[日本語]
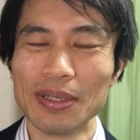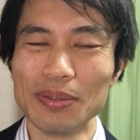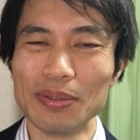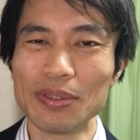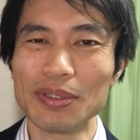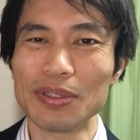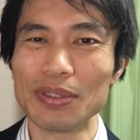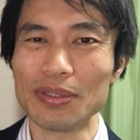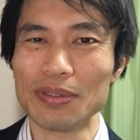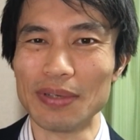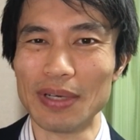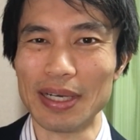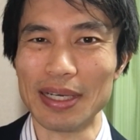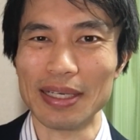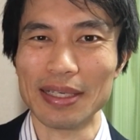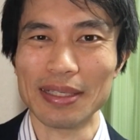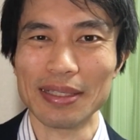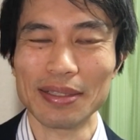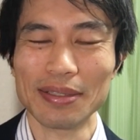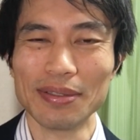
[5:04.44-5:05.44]
宇宙
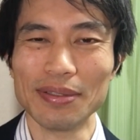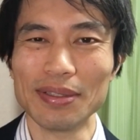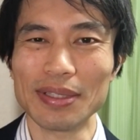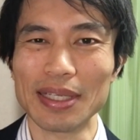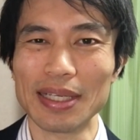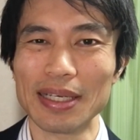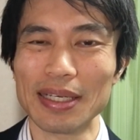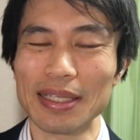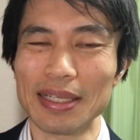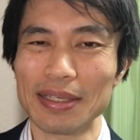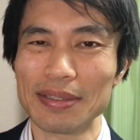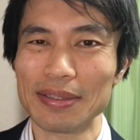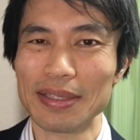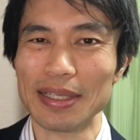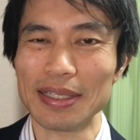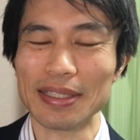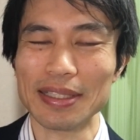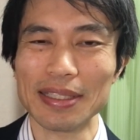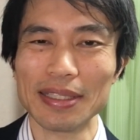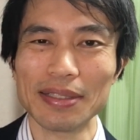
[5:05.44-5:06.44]
は空気がなく
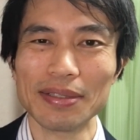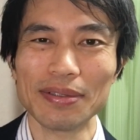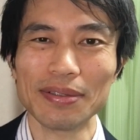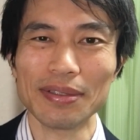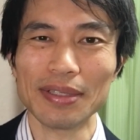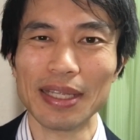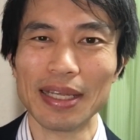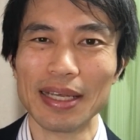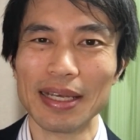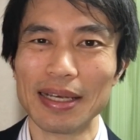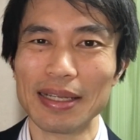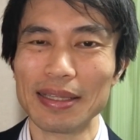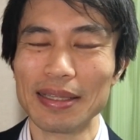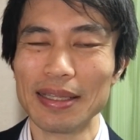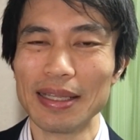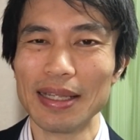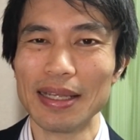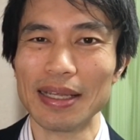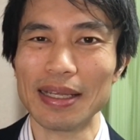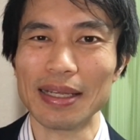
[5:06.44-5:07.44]
て真空であっ
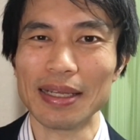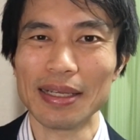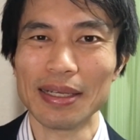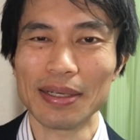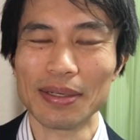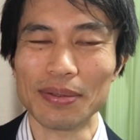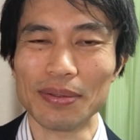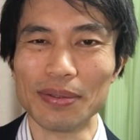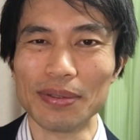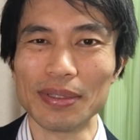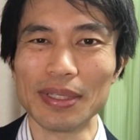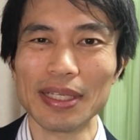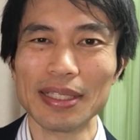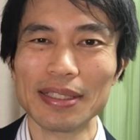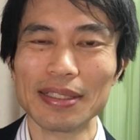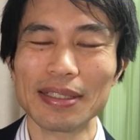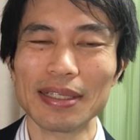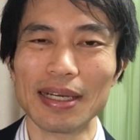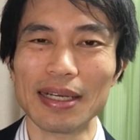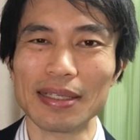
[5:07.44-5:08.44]
て、こう
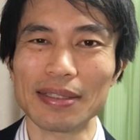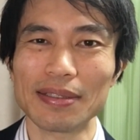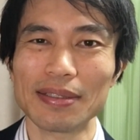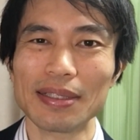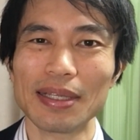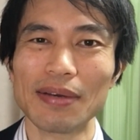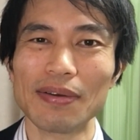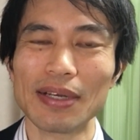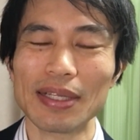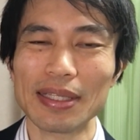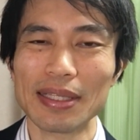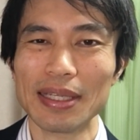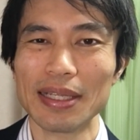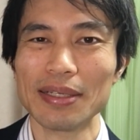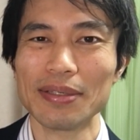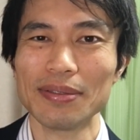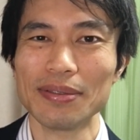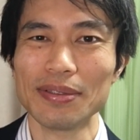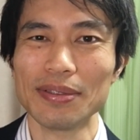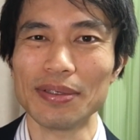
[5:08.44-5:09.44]
熱が伝わって
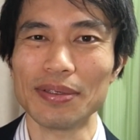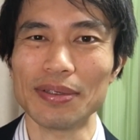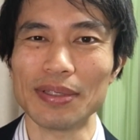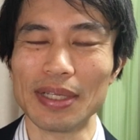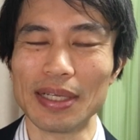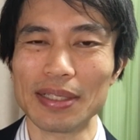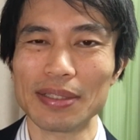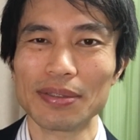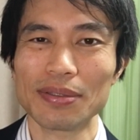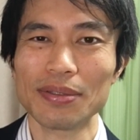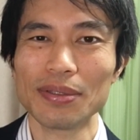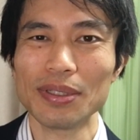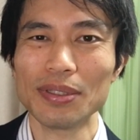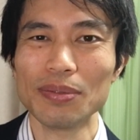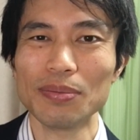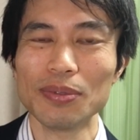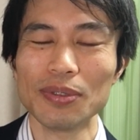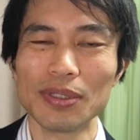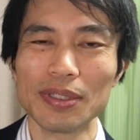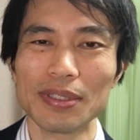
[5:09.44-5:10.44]
くるようなそうい
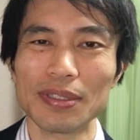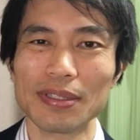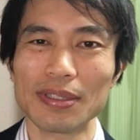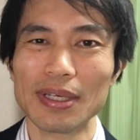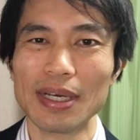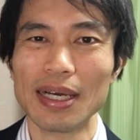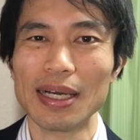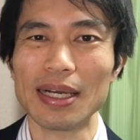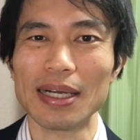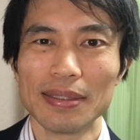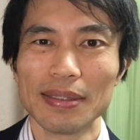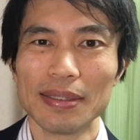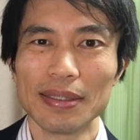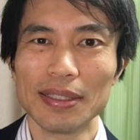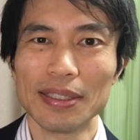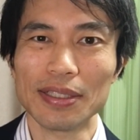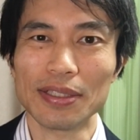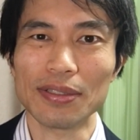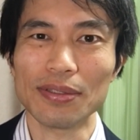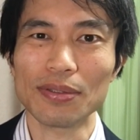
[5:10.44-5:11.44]
う物質が
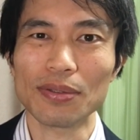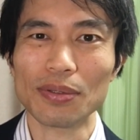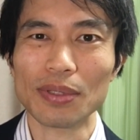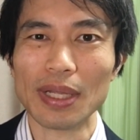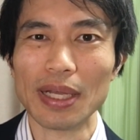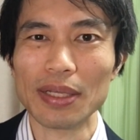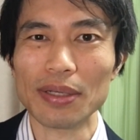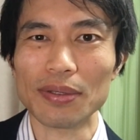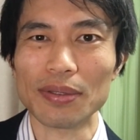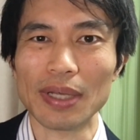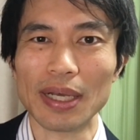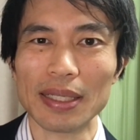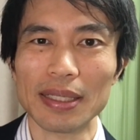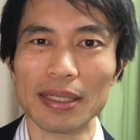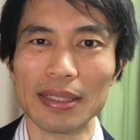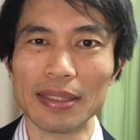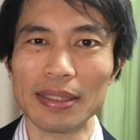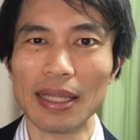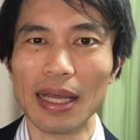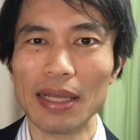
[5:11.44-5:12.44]
地球と太陽の
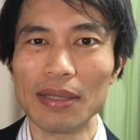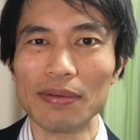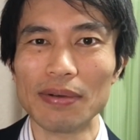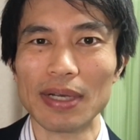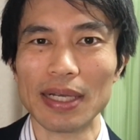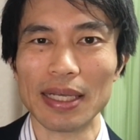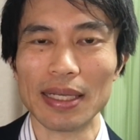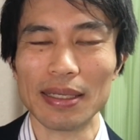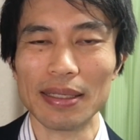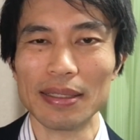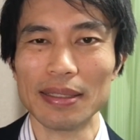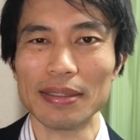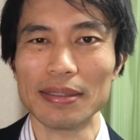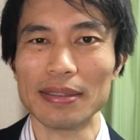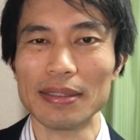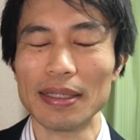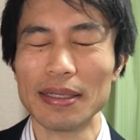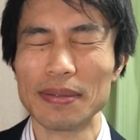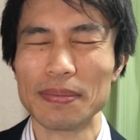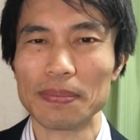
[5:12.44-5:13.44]
間にないわけで
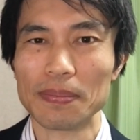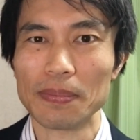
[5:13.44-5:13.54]
すね。